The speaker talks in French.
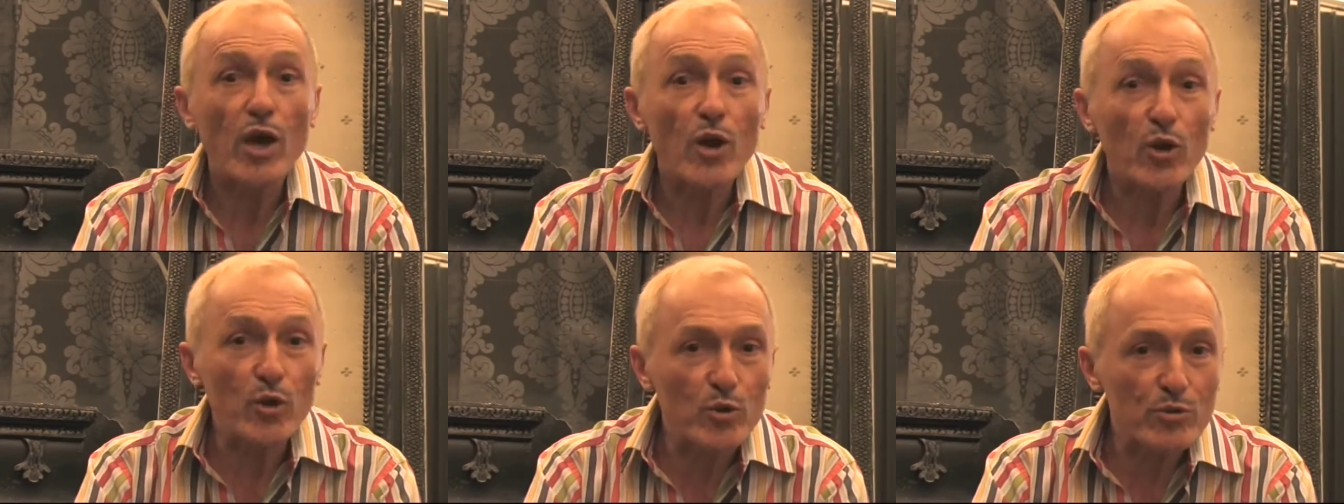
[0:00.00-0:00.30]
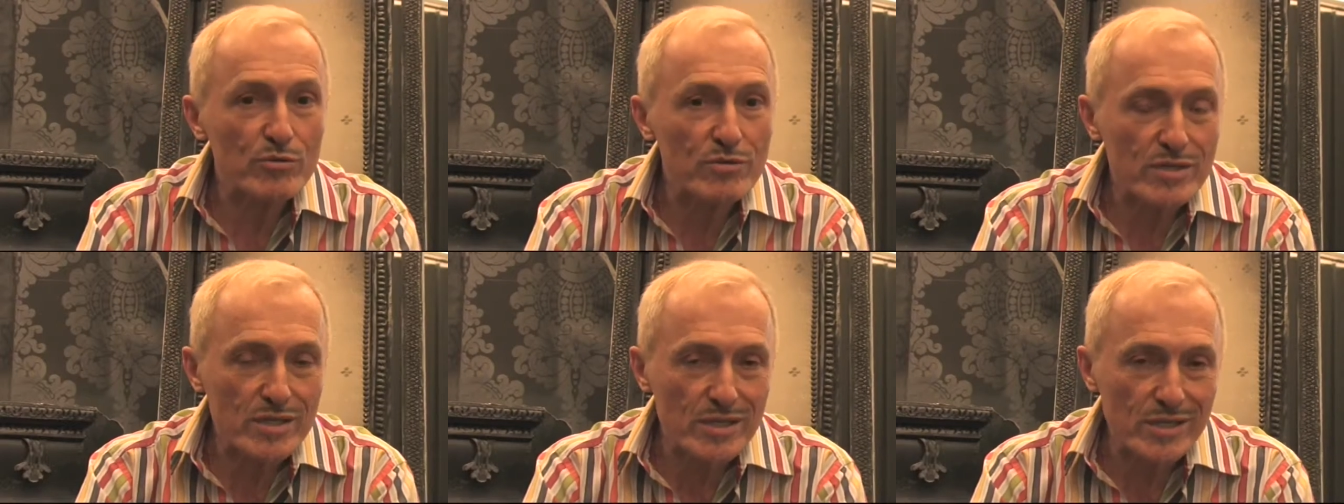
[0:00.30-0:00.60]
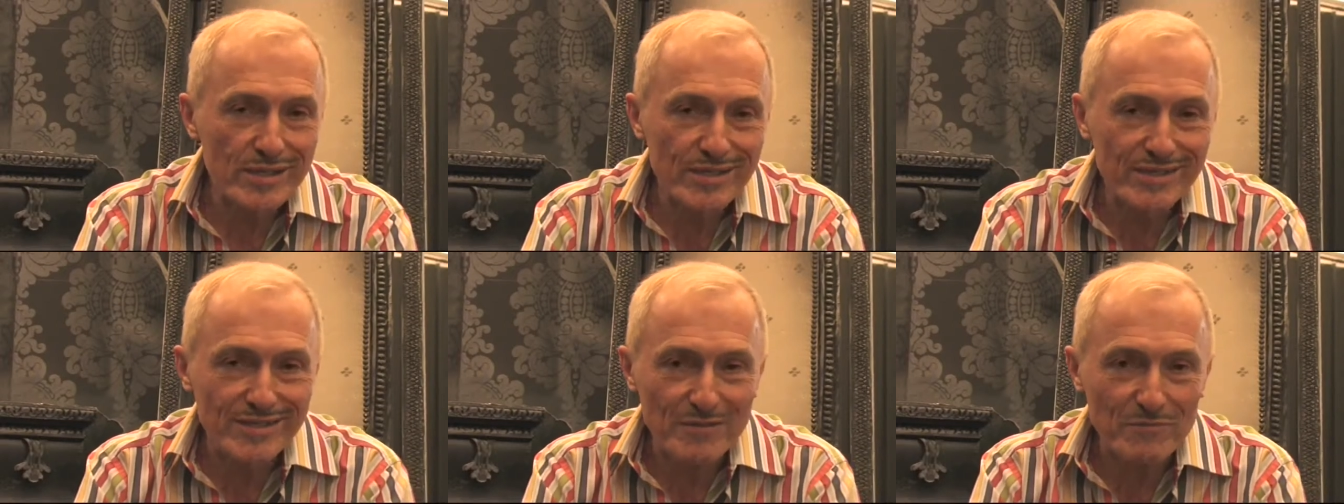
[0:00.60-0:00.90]

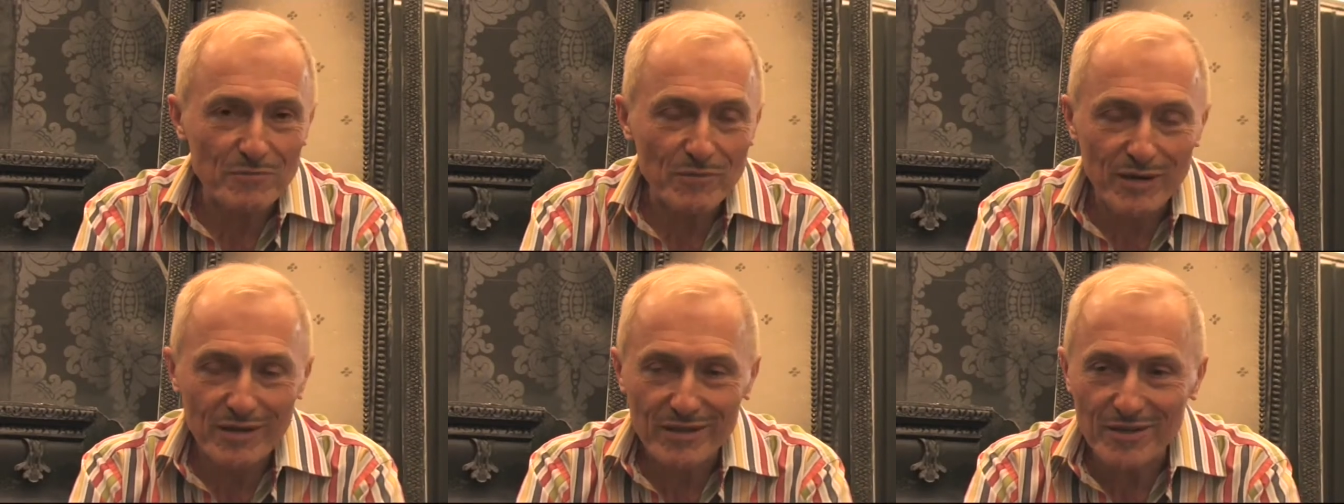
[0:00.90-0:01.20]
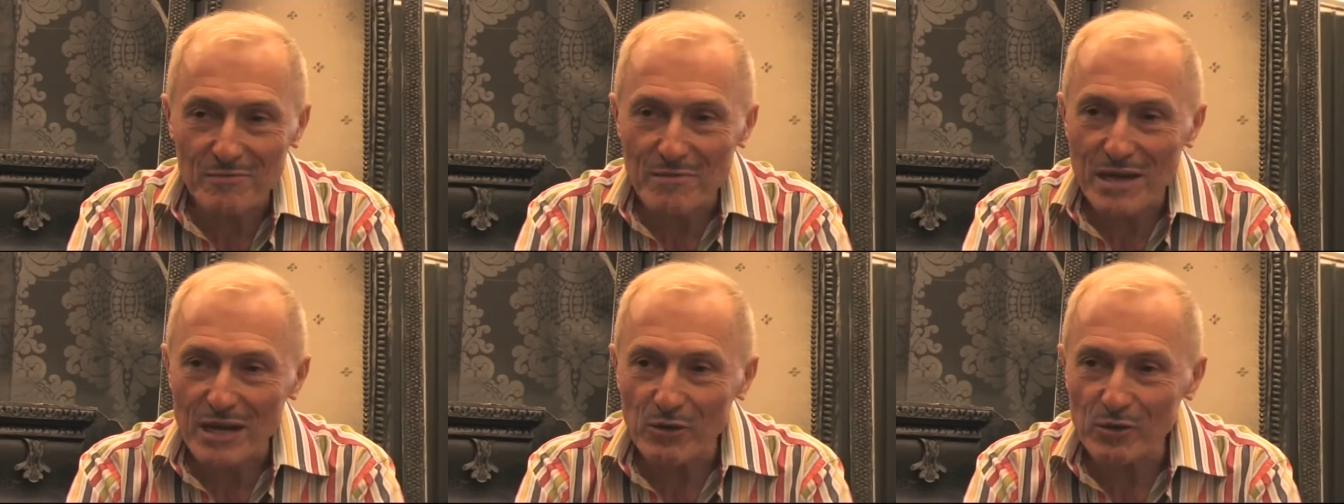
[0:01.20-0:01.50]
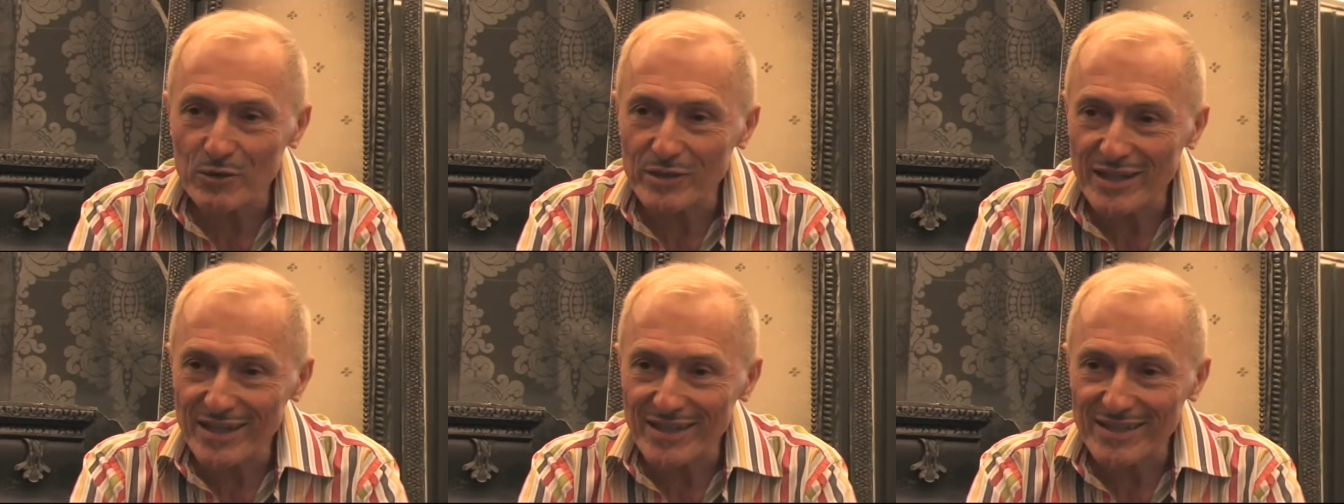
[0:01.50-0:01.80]
rusés, comme, comme un
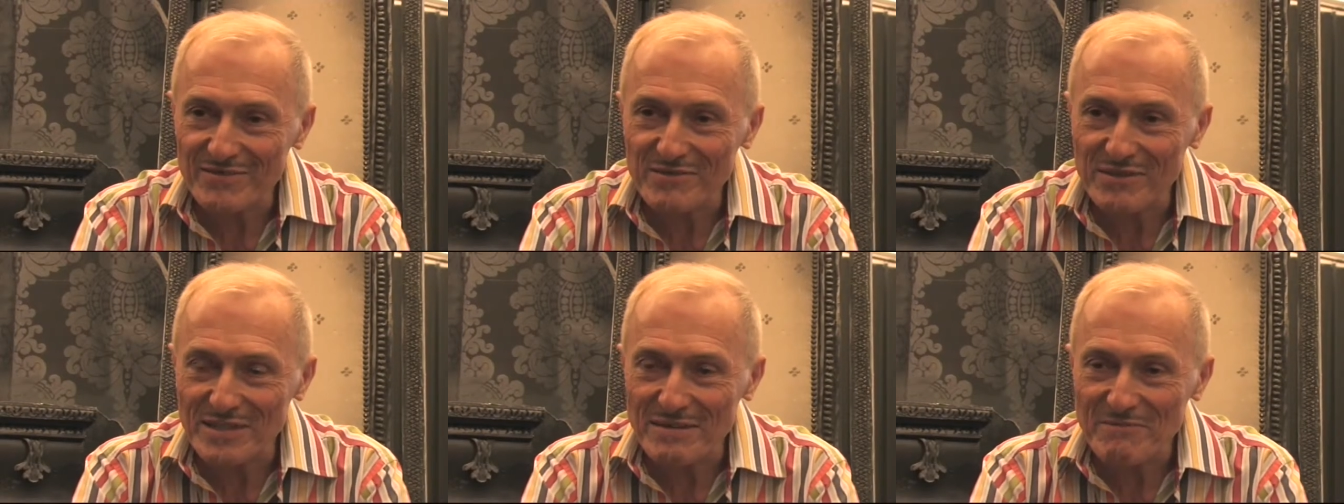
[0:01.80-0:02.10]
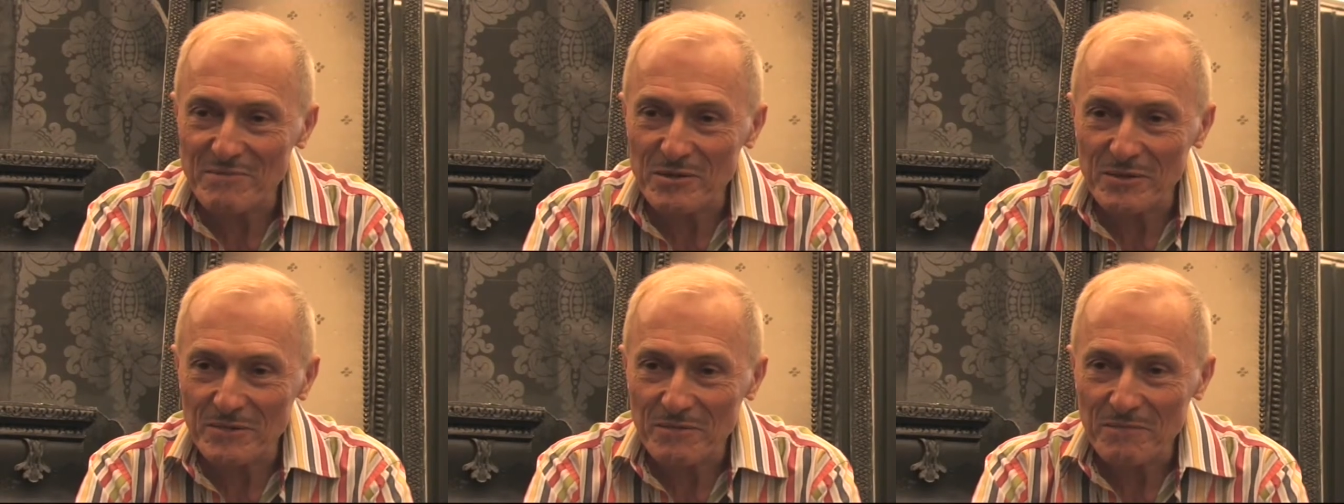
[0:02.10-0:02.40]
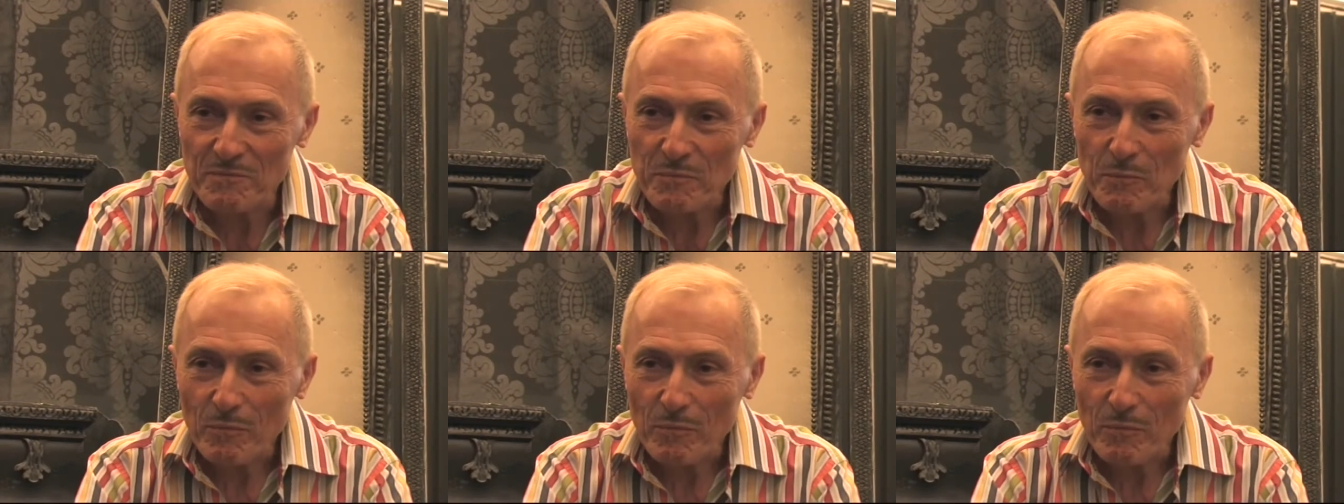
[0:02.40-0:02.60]
renard évidemment,